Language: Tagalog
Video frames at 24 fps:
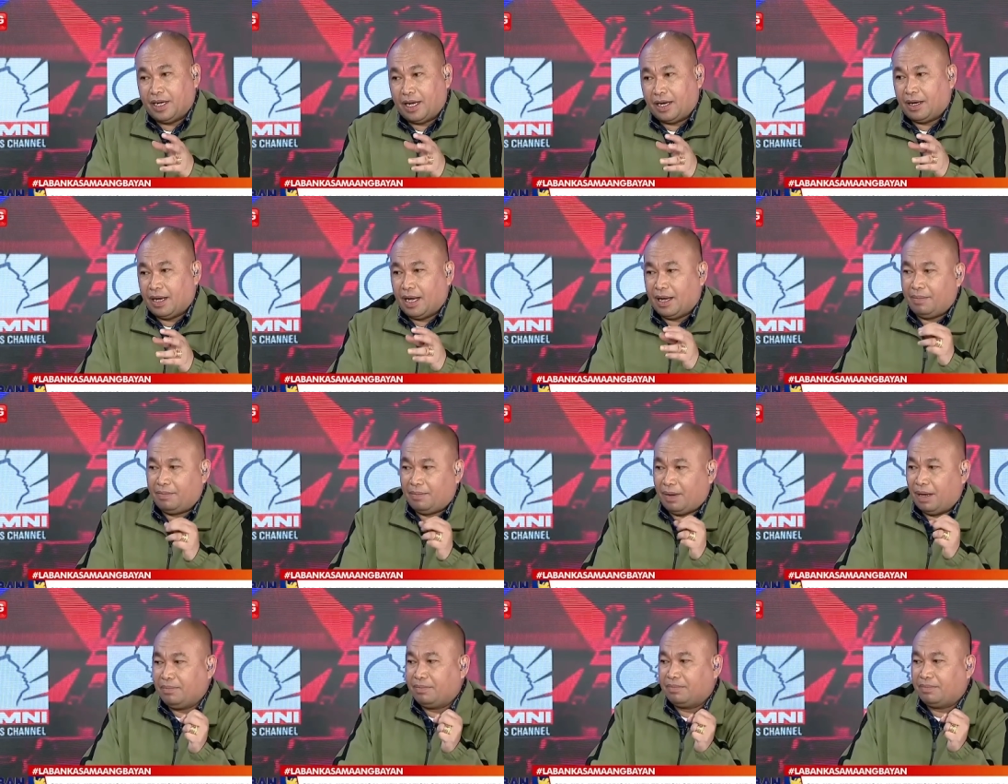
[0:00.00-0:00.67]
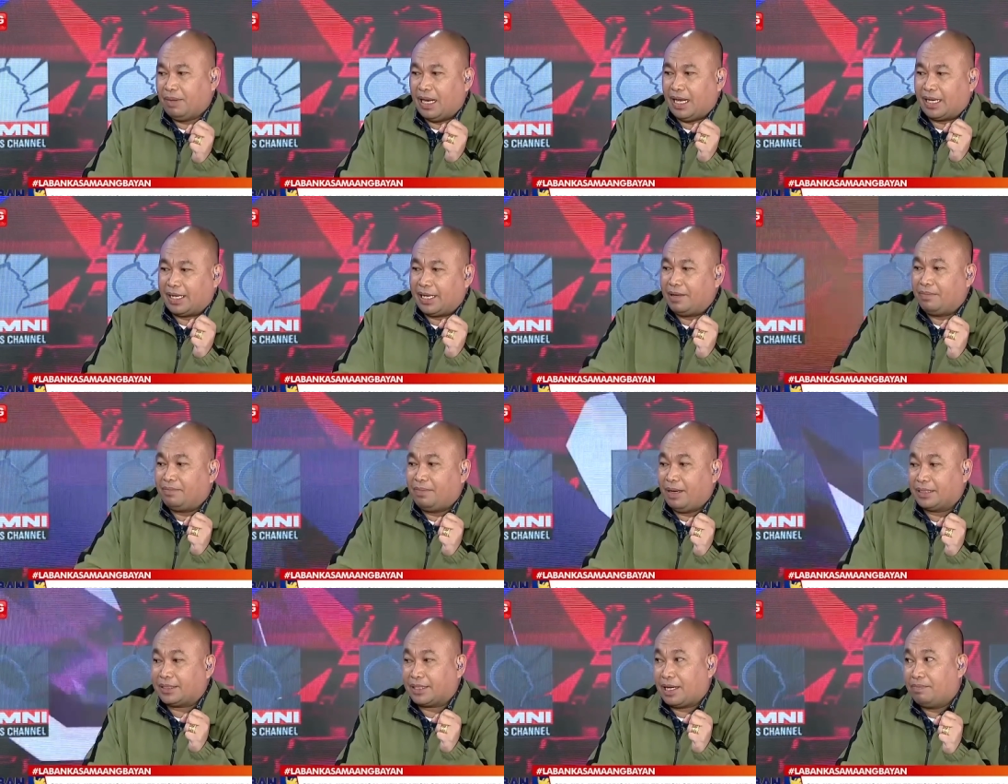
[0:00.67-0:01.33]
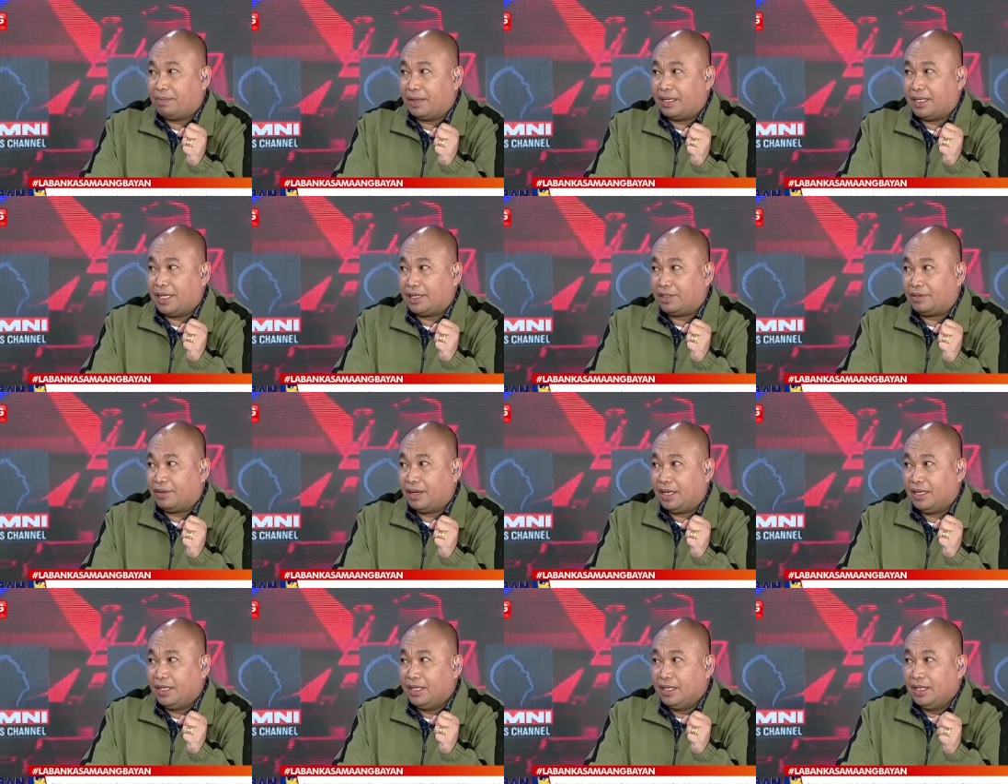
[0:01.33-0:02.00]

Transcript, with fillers: ang uh, malaking bus company ito.